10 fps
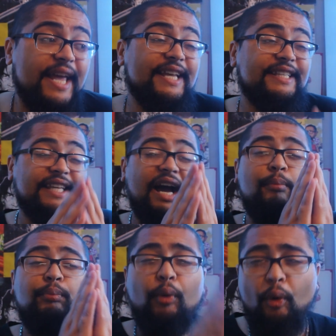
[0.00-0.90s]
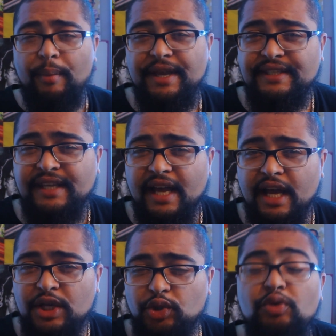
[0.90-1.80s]
Est-ce qu'un bon
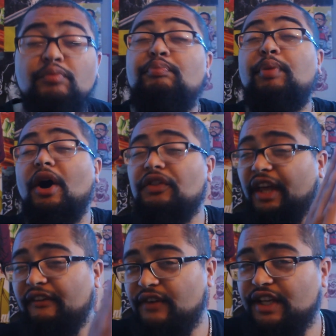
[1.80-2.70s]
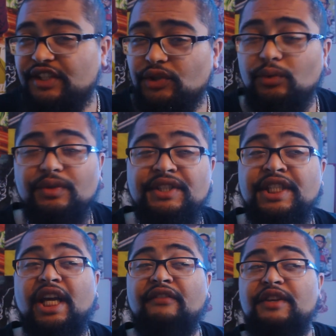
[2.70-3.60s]
message, une bonne réflexion
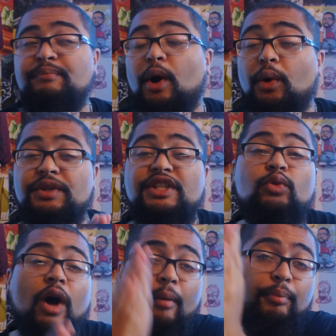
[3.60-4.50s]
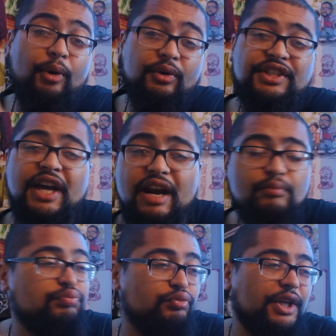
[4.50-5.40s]
servie par une histoire
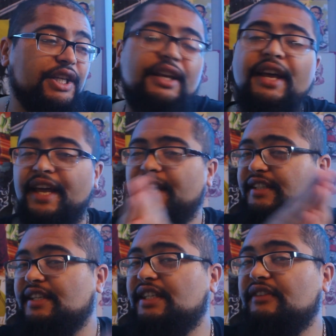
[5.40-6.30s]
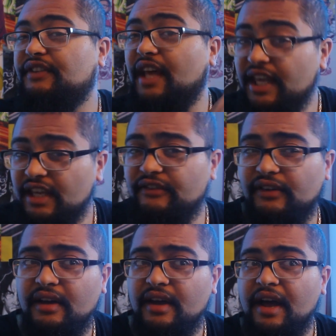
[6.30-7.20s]
bancale, bourrine, excessive,
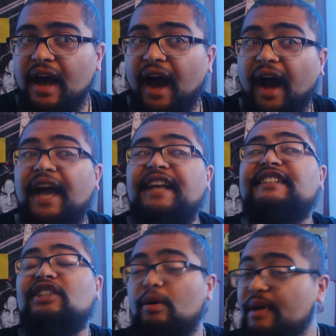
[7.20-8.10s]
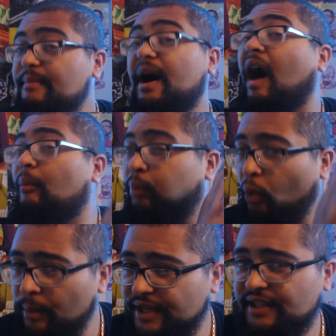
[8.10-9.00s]
naïve, reste quand même un
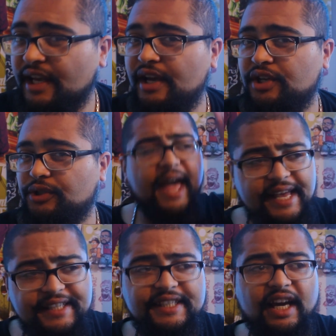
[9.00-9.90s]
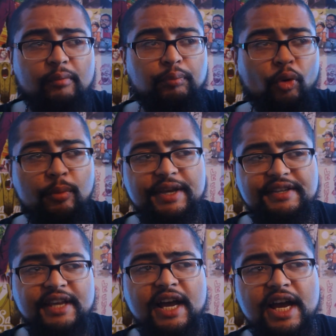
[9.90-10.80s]
bon message. Est-ce qu'un bon
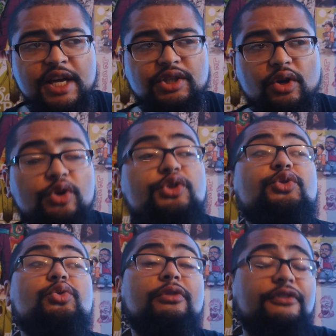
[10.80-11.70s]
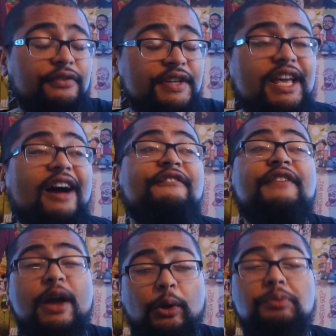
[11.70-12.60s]
message suffit à
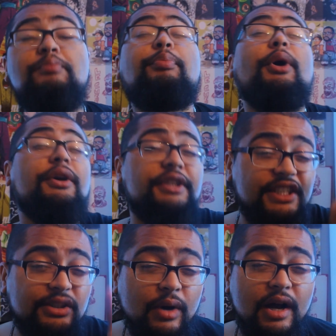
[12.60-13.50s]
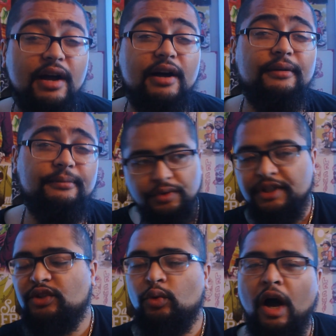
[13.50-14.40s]
faire une bonne histoire
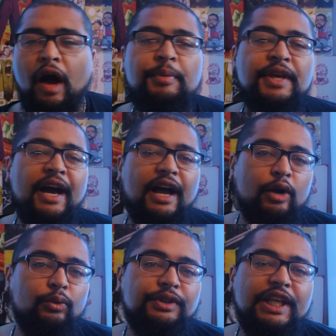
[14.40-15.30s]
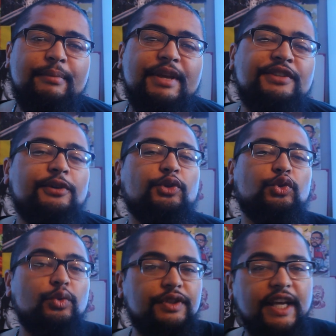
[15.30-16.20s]
Une histoire bien racontée mais sans
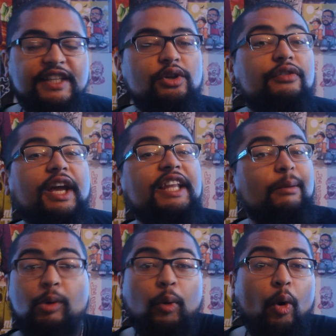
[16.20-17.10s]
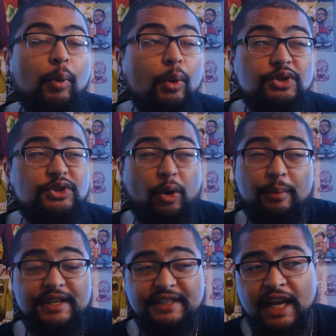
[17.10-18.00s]
sous-texte, sans véritable propos, sans
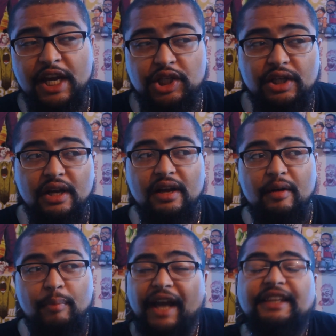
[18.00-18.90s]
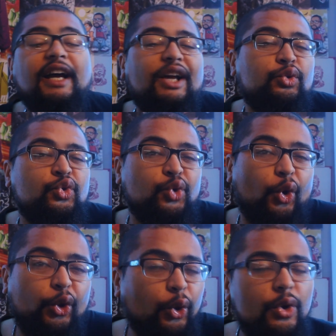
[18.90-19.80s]
message, paraîtra
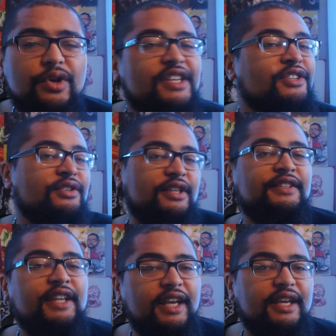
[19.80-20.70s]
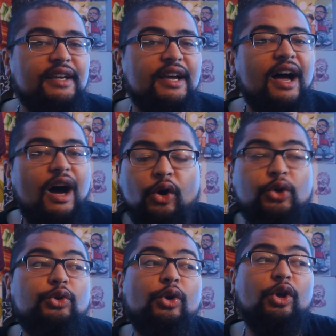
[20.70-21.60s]
toujours creuse et sans intérêt,
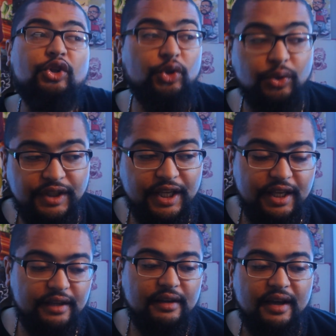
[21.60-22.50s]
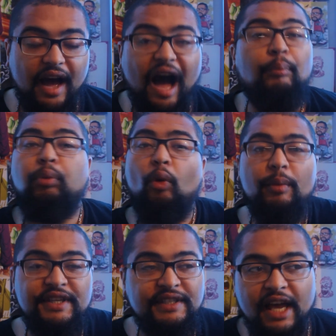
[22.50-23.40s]
alors que de l'autre côté, un
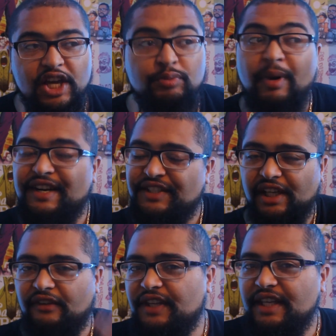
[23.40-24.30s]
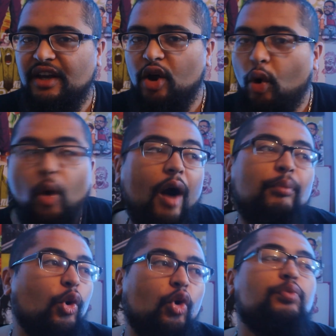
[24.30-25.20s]
bon message mal servi
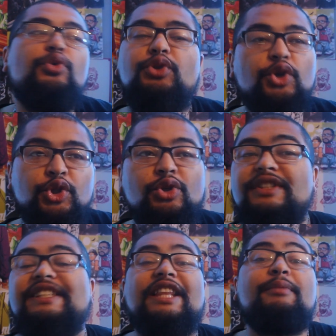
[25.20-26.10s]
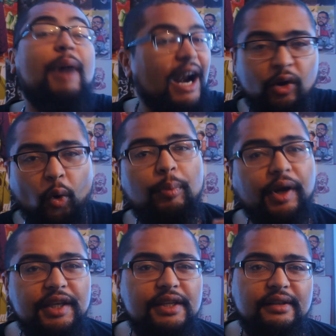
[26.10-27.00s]
aura beaucoup plus de chances d'être mal
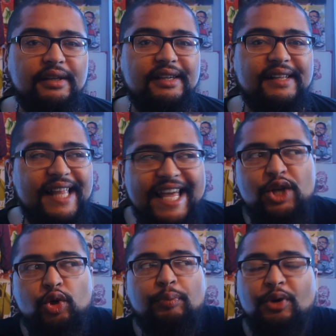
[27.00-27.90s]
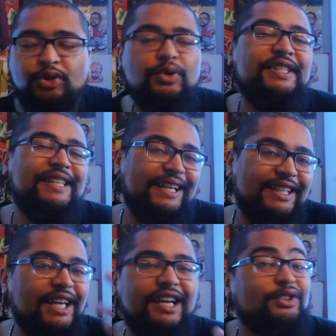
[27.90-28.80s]
compris. Et je pense que c'est
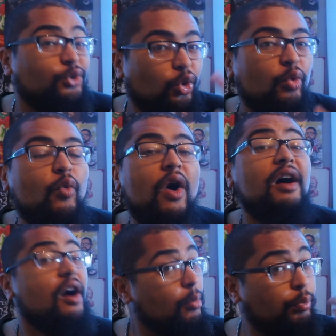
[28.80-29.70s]
le cas, selon moi,